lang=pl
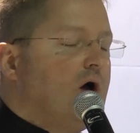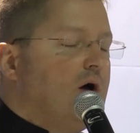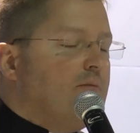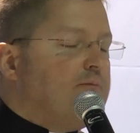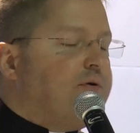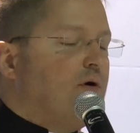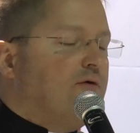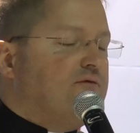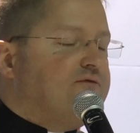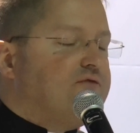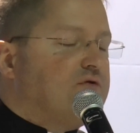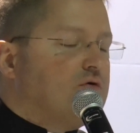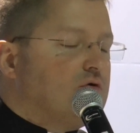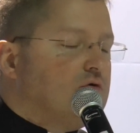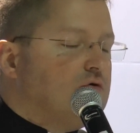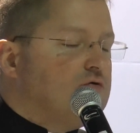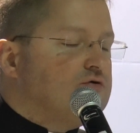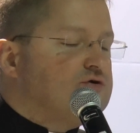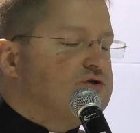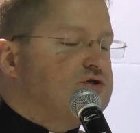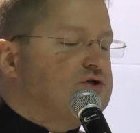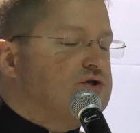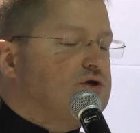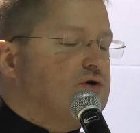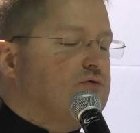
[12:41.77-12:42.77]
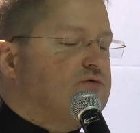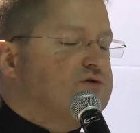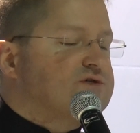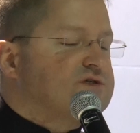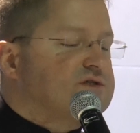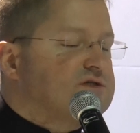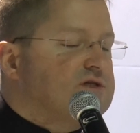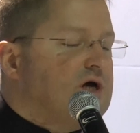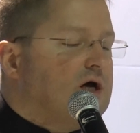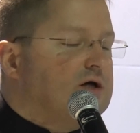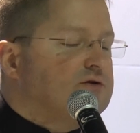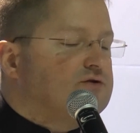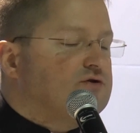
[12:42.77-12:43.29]
Powrócił
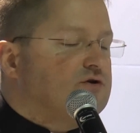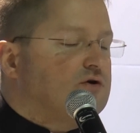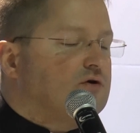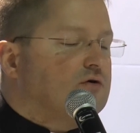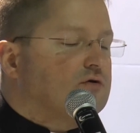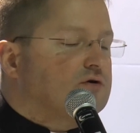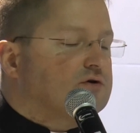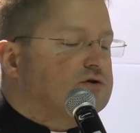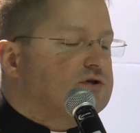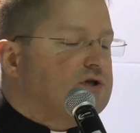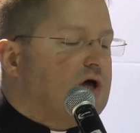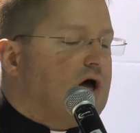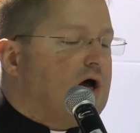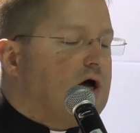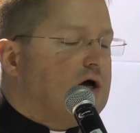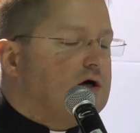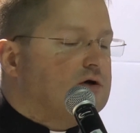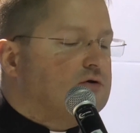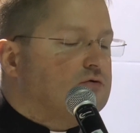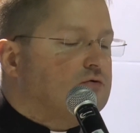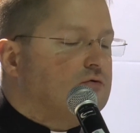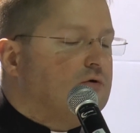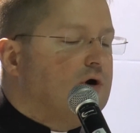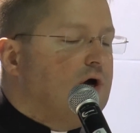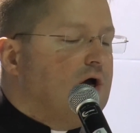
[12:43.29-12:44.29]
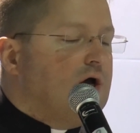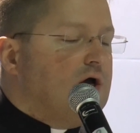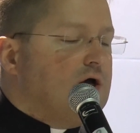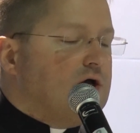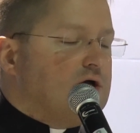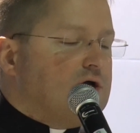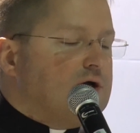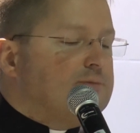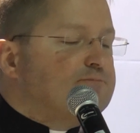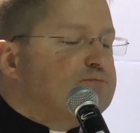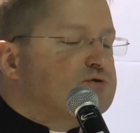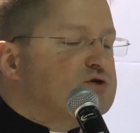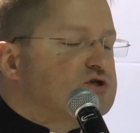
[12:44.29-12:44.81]
z nad Jordanu
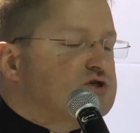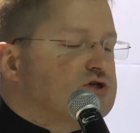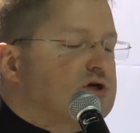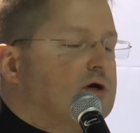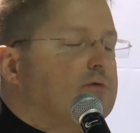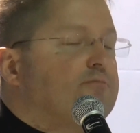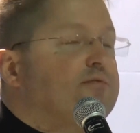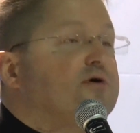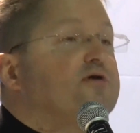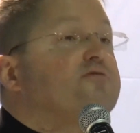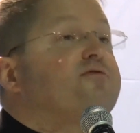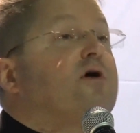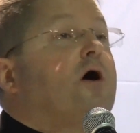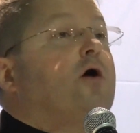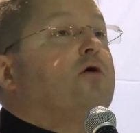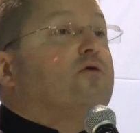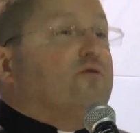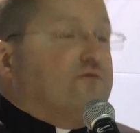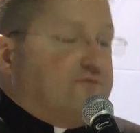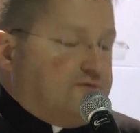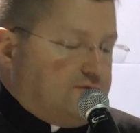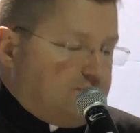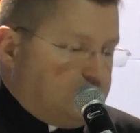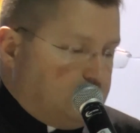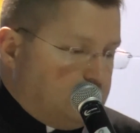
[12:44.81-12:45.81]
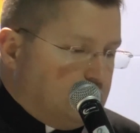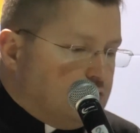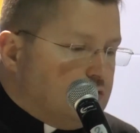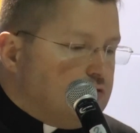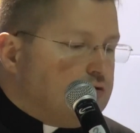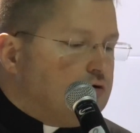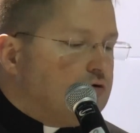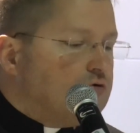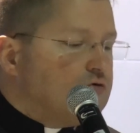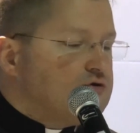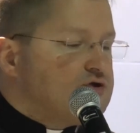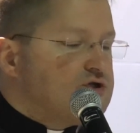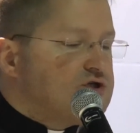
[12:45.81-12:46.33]
i przebywał w
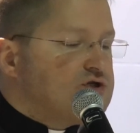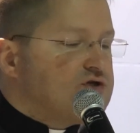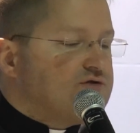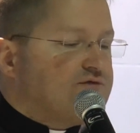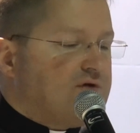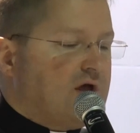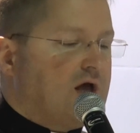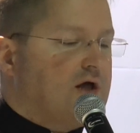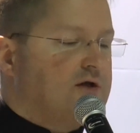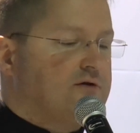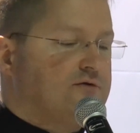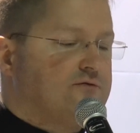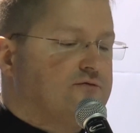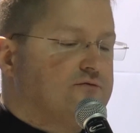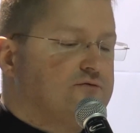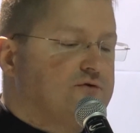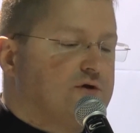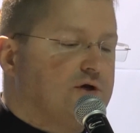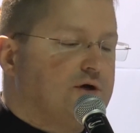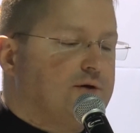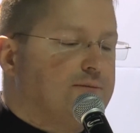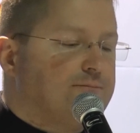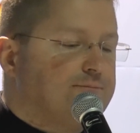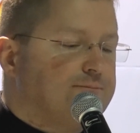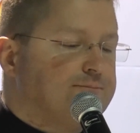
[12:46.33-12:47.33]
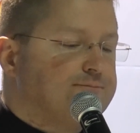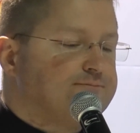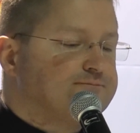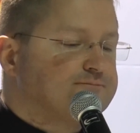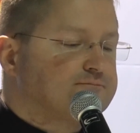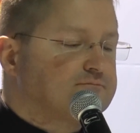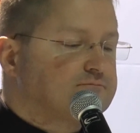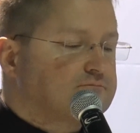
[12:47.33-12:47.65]
Duchu Świętym.